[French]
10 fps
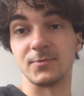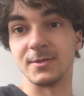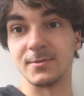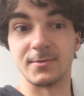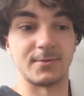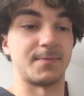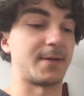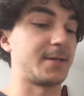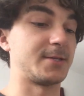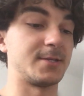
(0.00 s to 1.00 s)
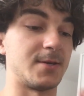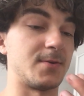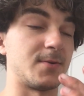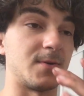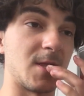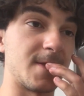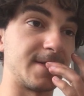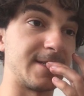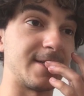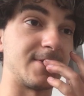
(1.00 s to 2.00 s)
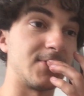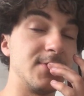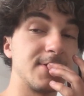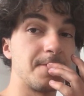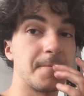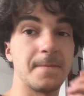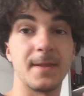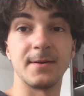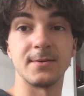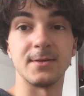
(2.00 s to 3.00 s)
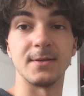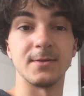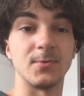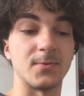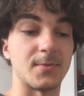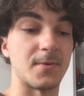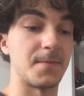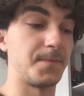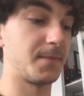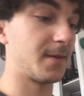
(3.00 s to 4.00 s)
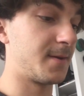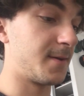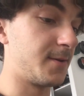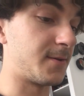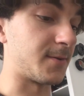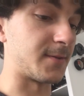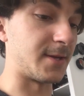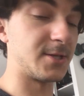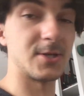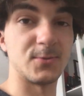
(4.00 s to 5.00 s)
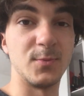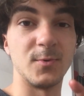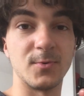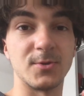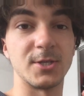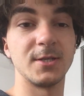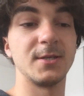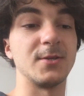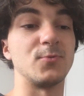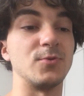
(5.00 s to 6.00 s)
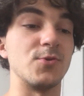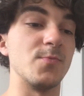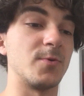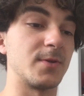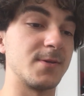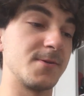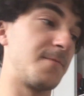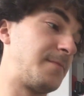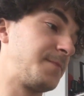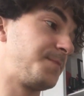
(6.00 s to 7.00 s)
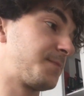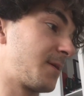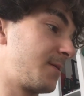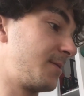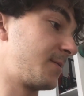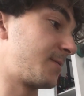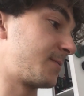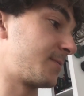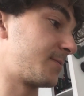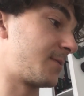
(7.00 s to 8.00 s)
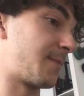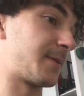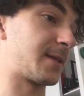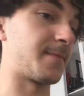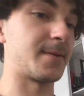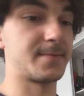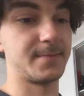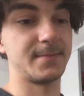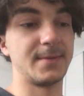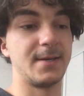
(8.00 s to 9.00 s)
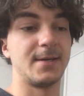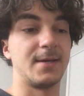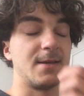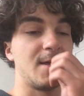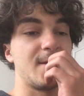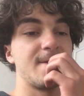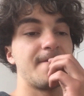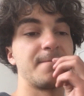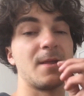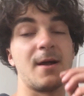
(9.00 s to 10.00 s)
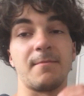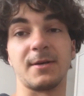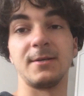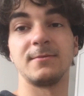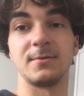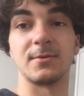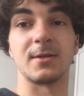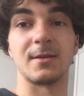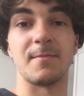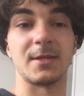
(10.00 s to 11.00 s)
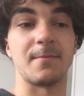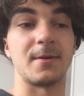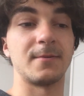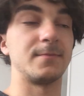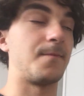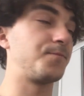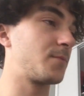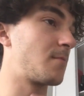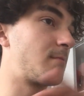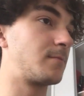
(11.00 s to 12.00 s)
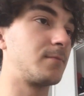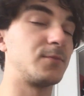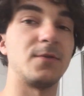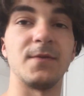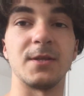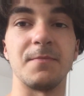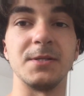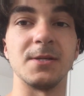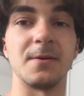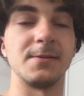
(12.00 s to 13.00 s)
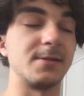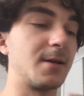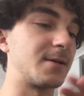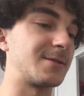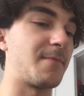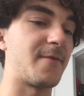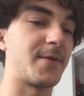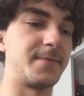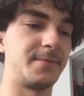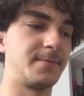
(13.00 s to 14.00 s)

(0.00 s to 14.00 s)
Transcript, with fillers: voulais te partager d'ailleurs cette astuce qui est d'aller chez tout Moulanger et de lui demander de la pâte à pain. Et après, quand tu as ta pâte à pain, tu fais ta pizza et là c'est parfait.